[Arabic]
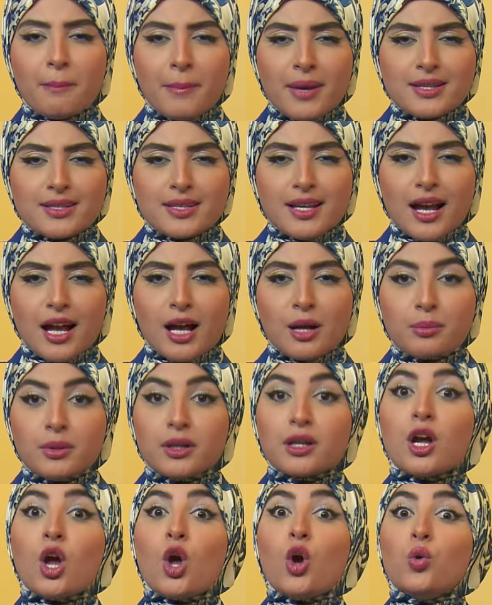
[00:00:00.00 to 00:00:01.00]
ماسكارا
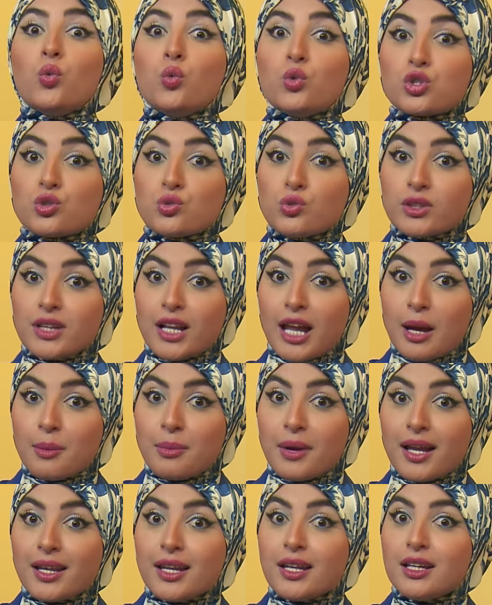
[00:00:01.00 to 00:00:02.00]
برك وشنو
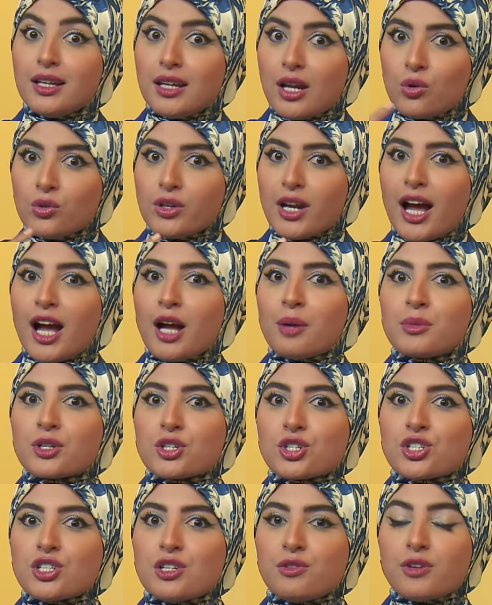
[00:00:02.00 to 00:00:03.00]
تلعب على اللون احمر
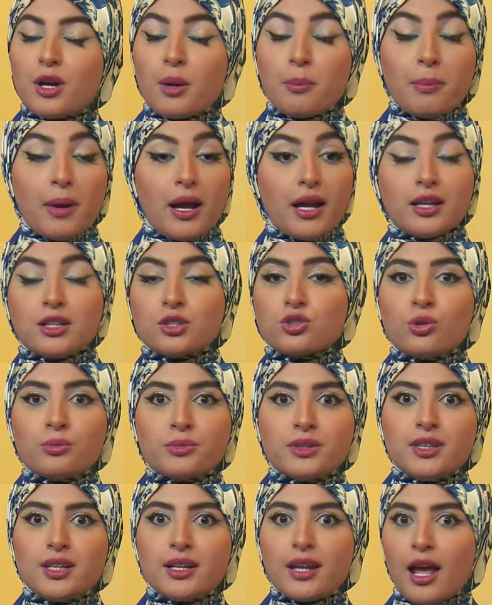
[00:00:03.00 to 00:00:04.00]
الشفاه باغ
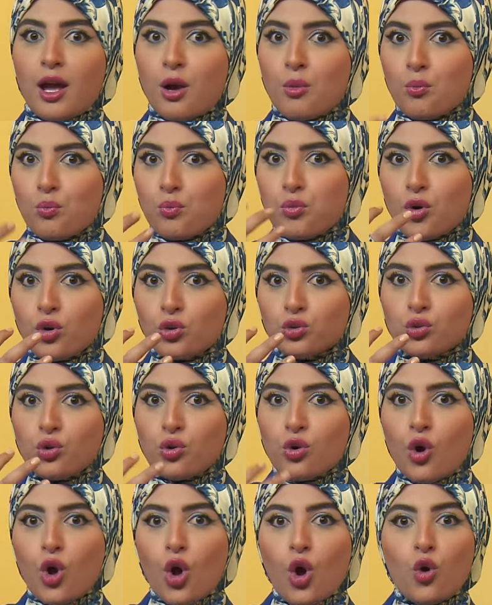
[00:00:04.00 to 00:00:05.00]
اكزومبل دير ان
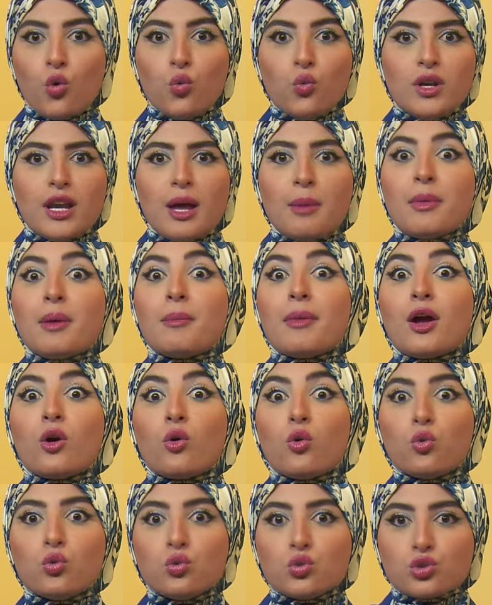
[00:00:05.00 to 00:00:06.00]
بوردو ولا ميم ان
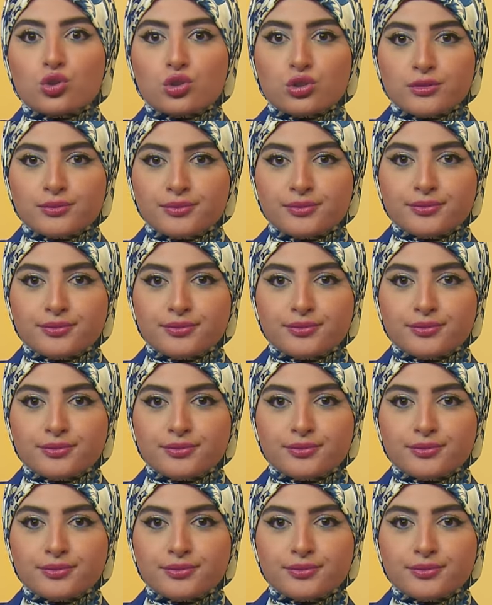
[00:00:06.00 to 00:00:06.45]
غوش